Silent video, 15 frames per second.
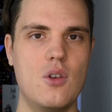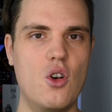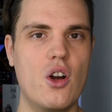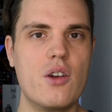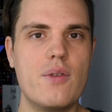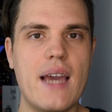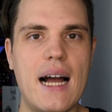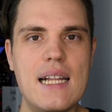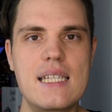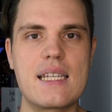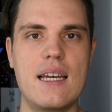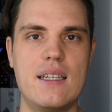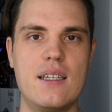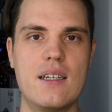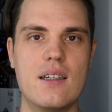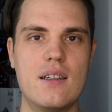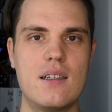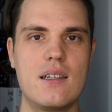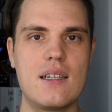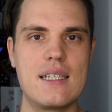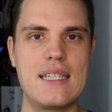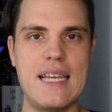Leute, wie alt seid ihr?
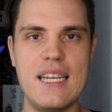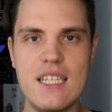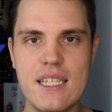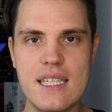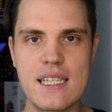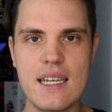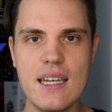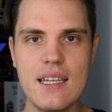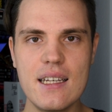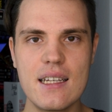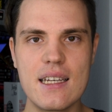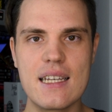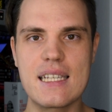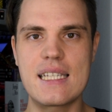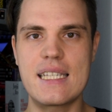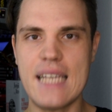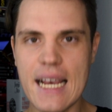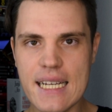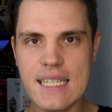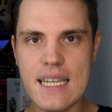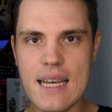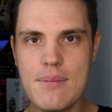16?
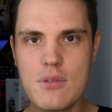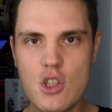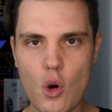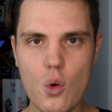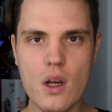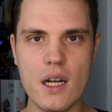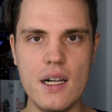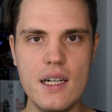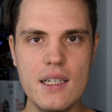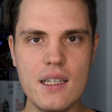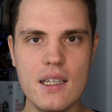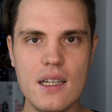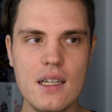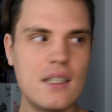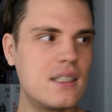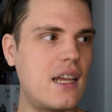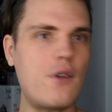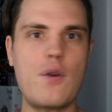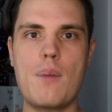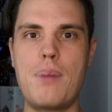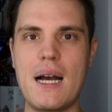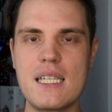Sex im Dunkeln? Da
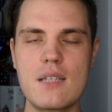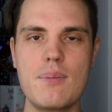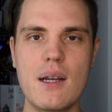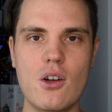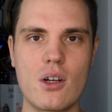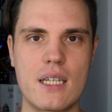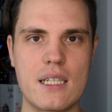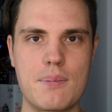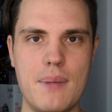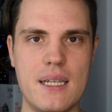verpasst man doch das